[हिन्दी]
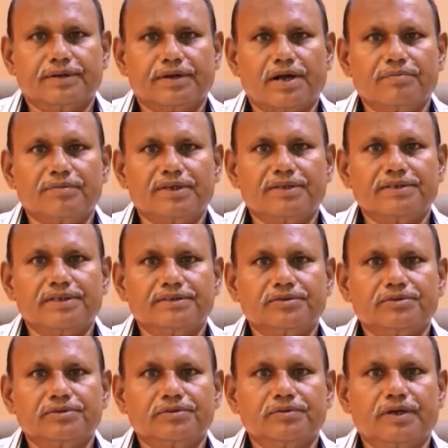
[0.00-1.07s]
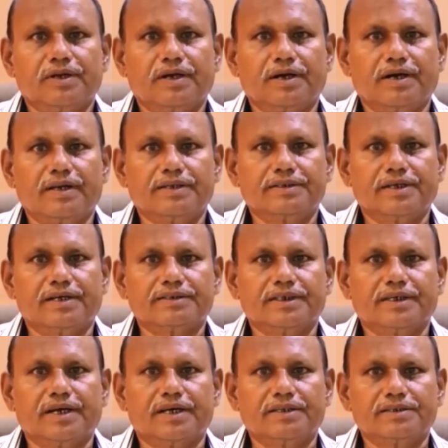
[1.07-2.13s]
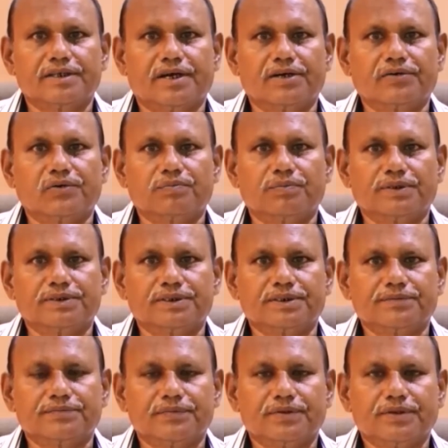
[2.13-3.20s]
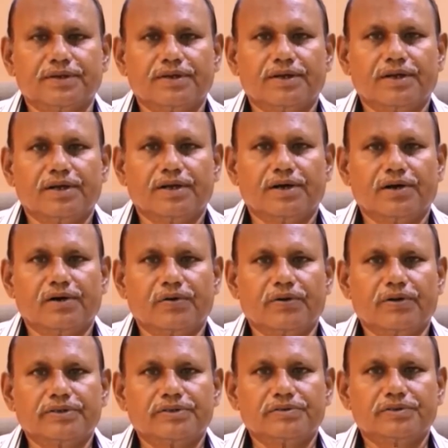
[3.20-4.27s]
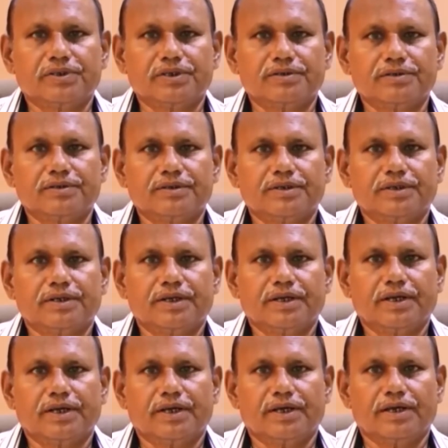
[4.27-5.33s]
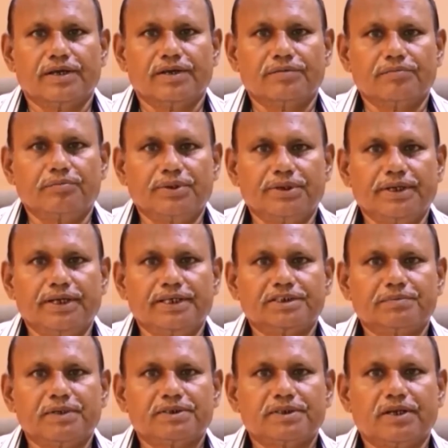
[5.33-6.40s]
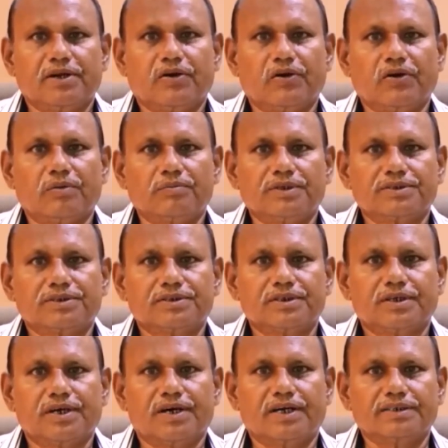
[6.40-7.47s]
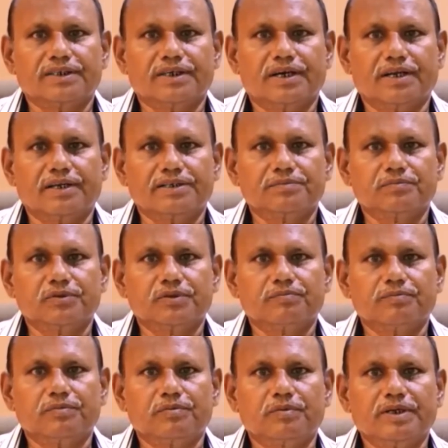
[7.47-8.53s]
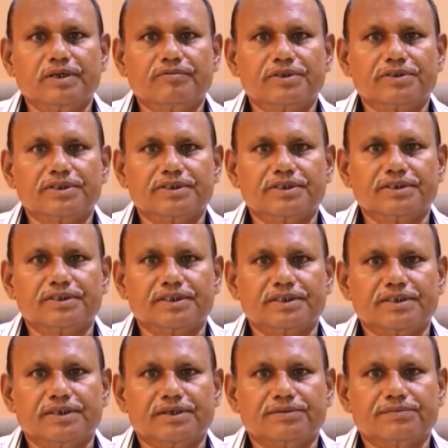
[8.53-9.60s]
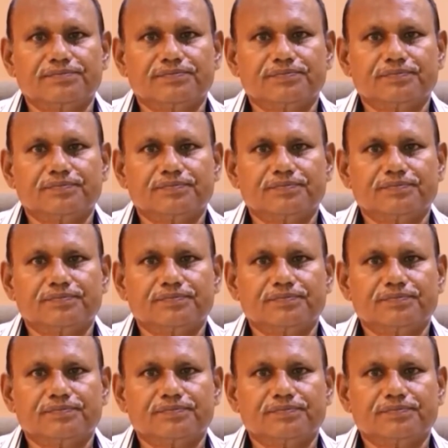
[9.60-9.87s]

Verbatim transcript: राम निरंजन झुंझुनवाला कॉलेज आरजे कॉलेज घाटकोपर से और ग्रेजुएशन बीए स्पेशल इकोनॉमिक्स आरजे कॉलेज मुंबई यूनिवर्सिटी से किया